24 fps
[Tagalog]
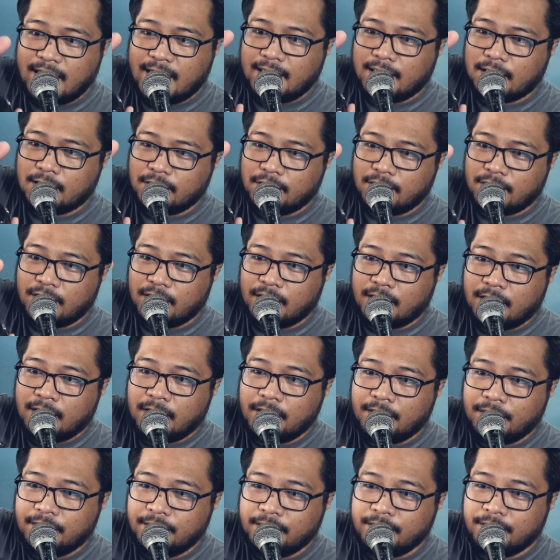dyan, ito yon
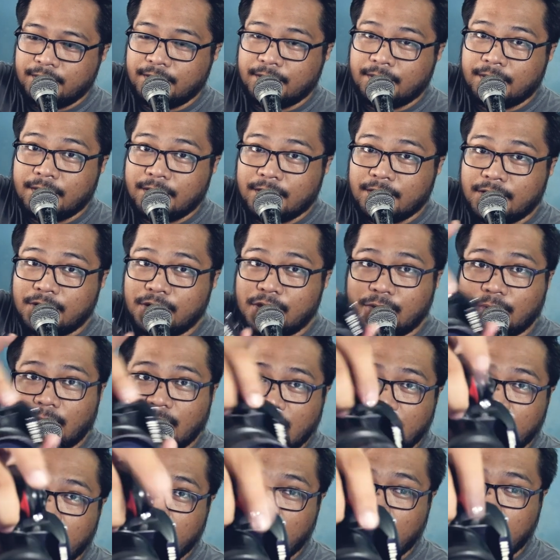
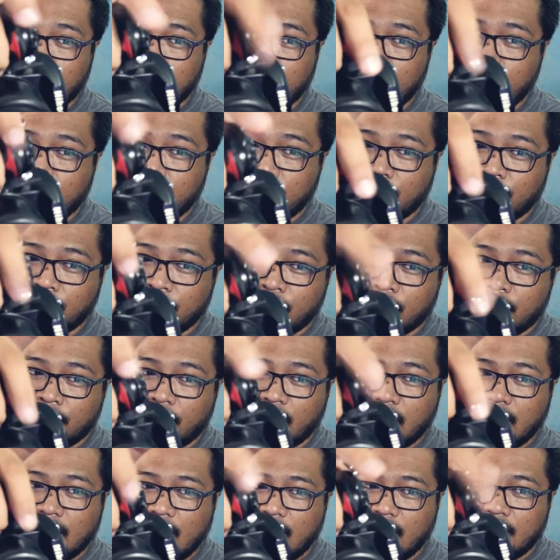Usually, ito.
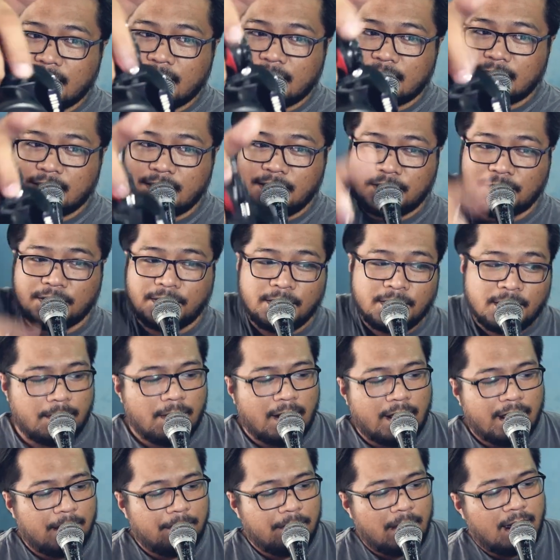Pag ina-adjust nyo. May
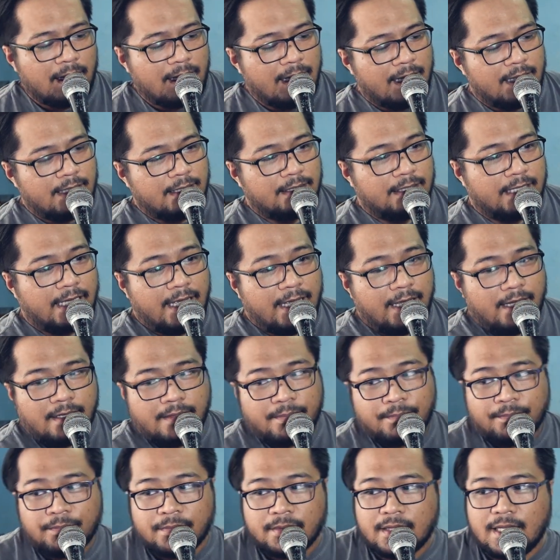mga ibang lente
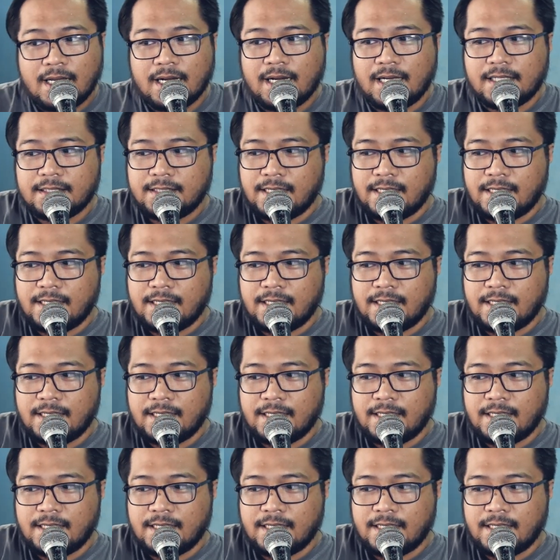ng